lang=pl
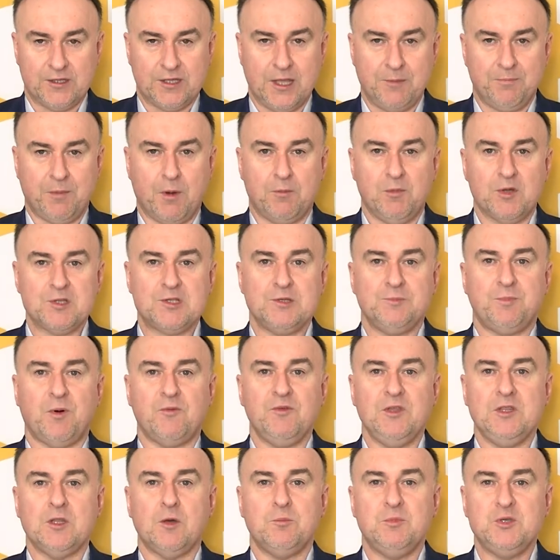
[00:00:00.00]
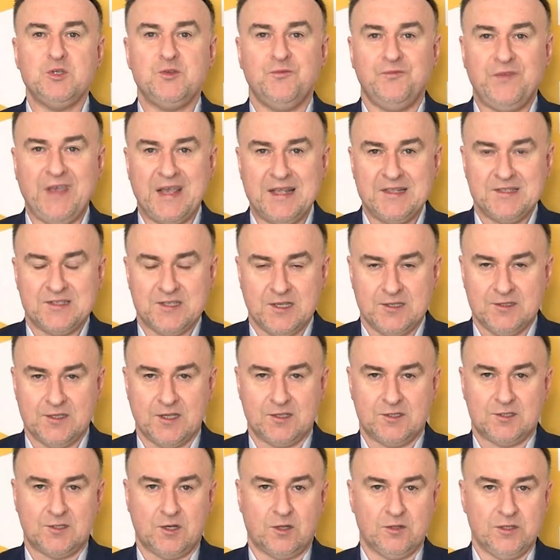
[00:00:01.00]
Tej pomocy powinno być więcej ze
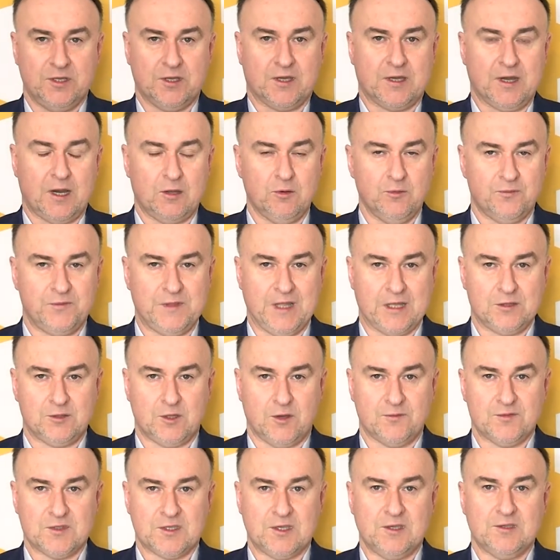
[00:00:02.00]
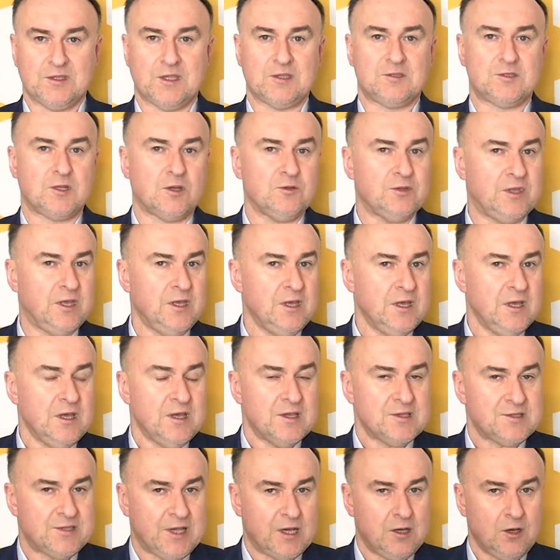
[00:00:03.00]
strony krajów natowskich, ze strony
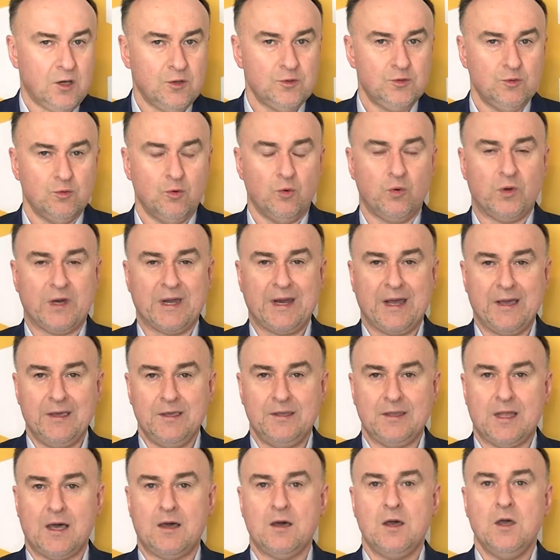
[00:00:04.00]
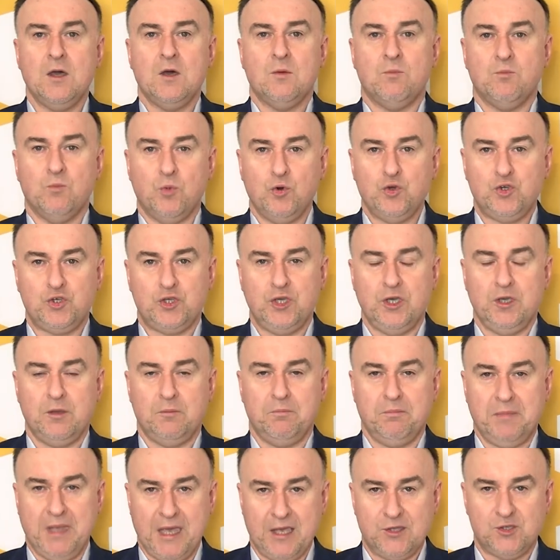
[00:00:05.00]
Zachodu. Ukraina musi
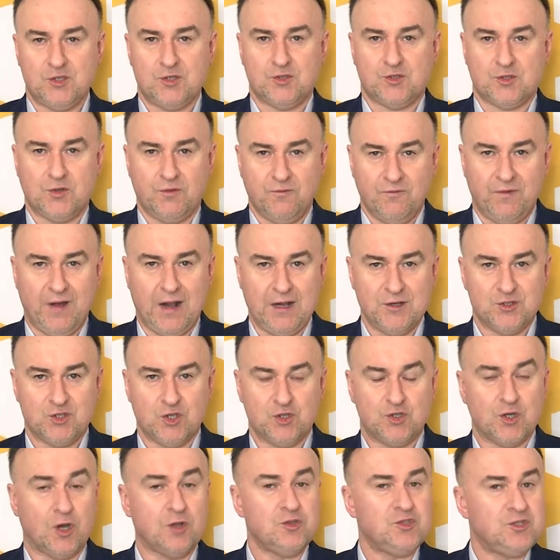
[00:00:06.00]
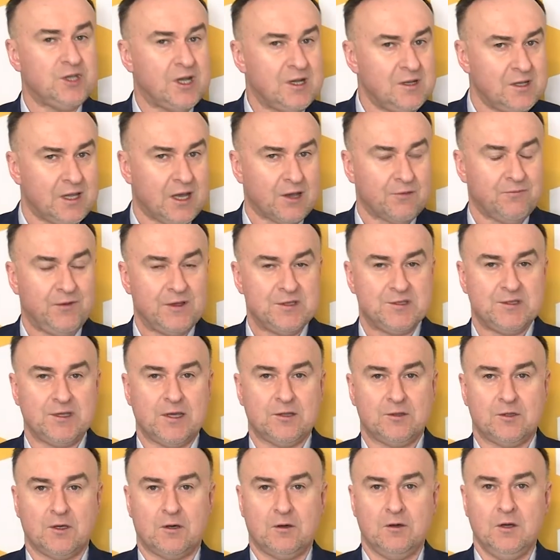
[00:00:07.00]
mieć czym walczyć. Oddzielna
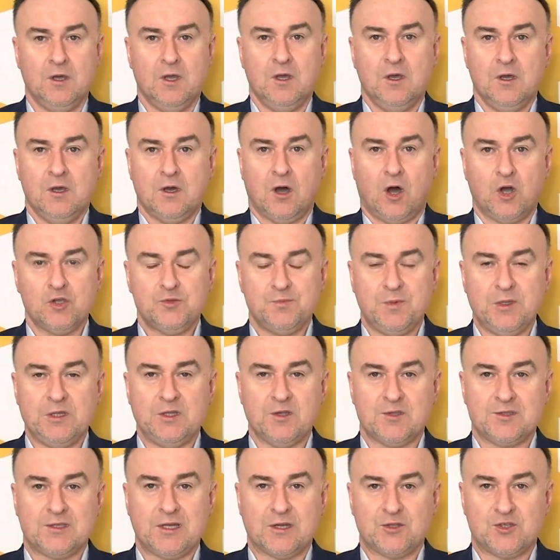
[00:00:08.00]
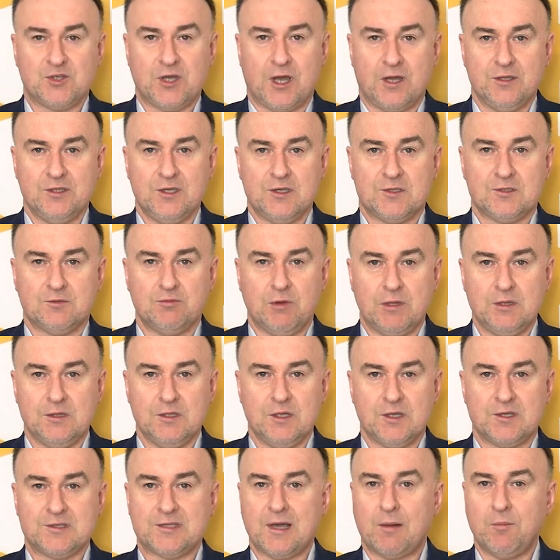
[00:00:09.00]
kwestia to choćby dostarczanie
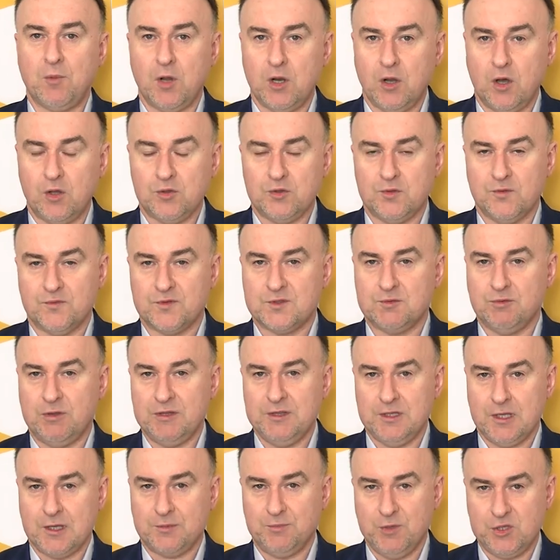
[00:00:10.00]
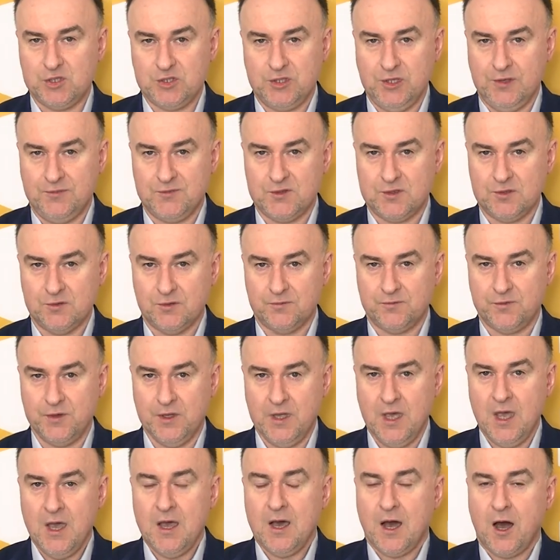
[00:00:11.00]
słynnych samolotów, słynnych myśliwców.
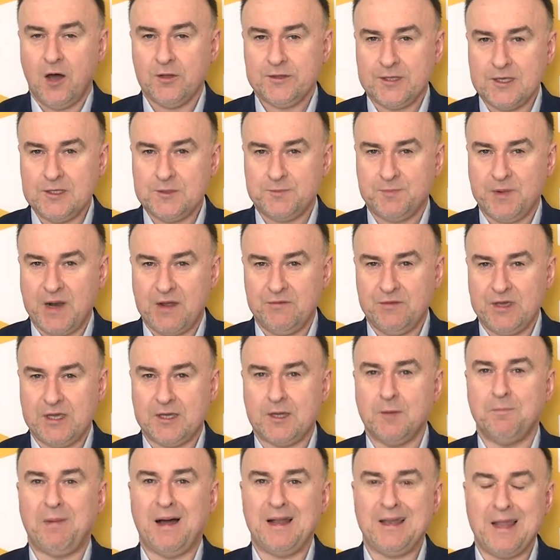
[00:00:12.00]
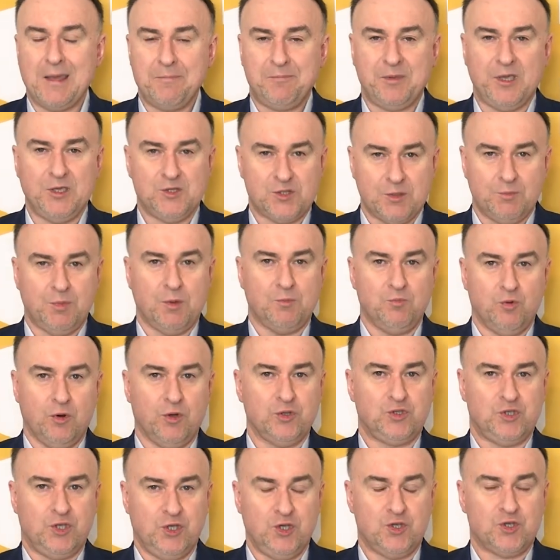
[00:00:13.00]
O tej sprawie chyba lepiej, żeby
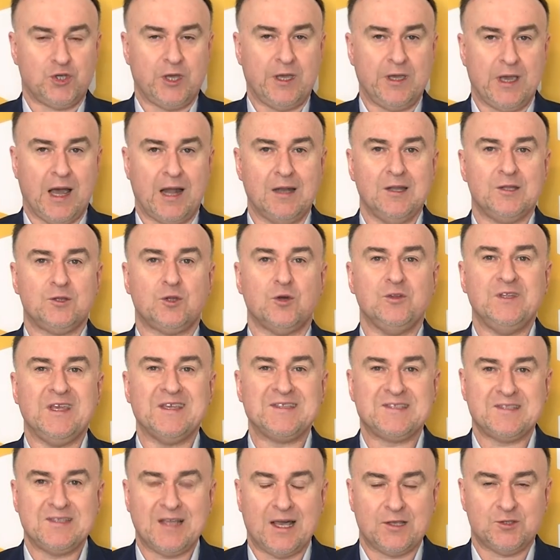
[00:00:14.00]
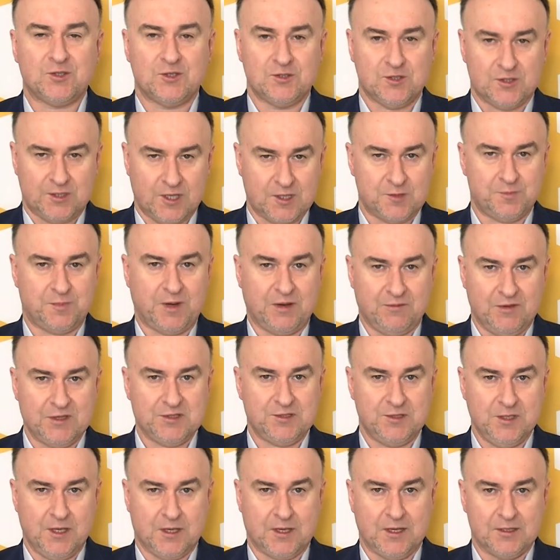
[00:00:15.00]
było ciszej, ale to nie znaczy, że ta sprawa
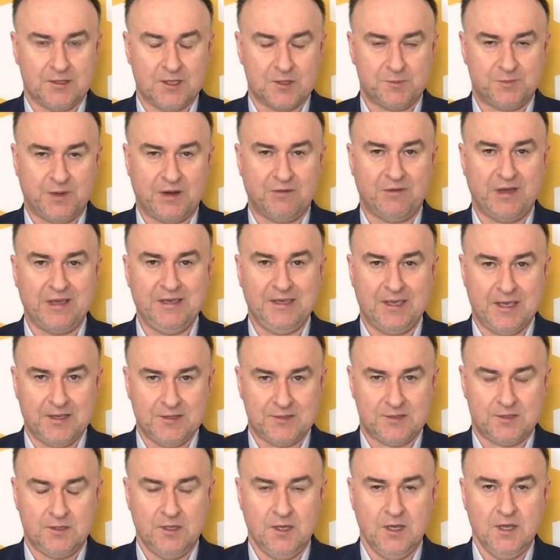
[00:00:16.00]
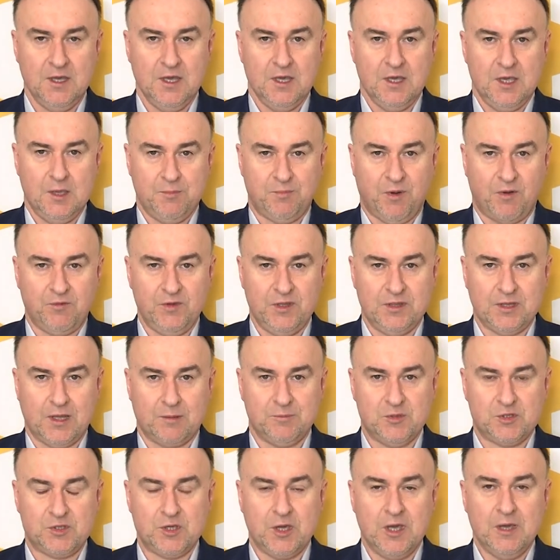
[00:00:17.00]
znika. Ta sprawa jest i powinna
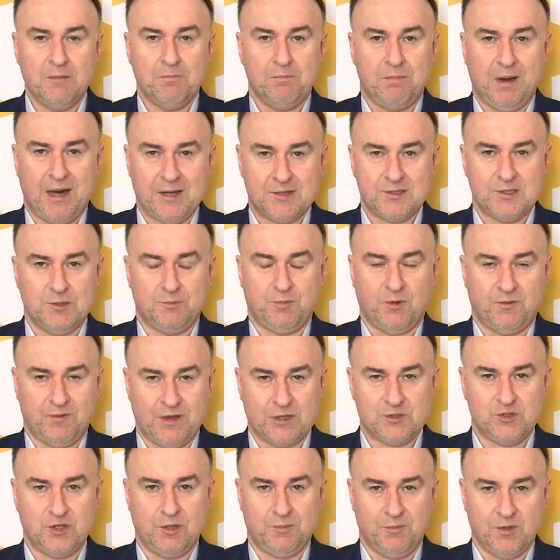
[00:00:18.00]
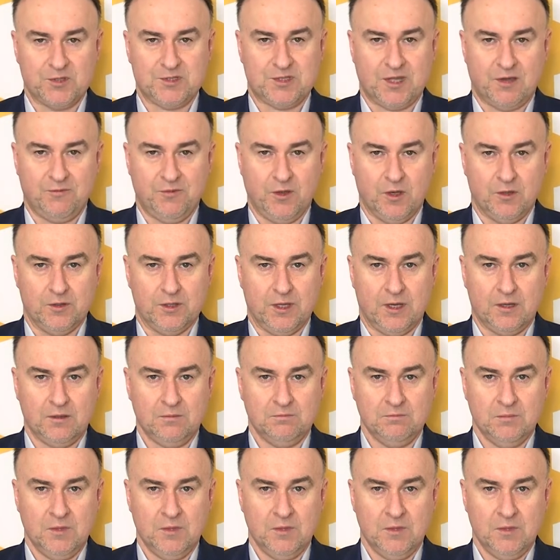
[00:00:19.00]
być bardzo poważnie postawiona.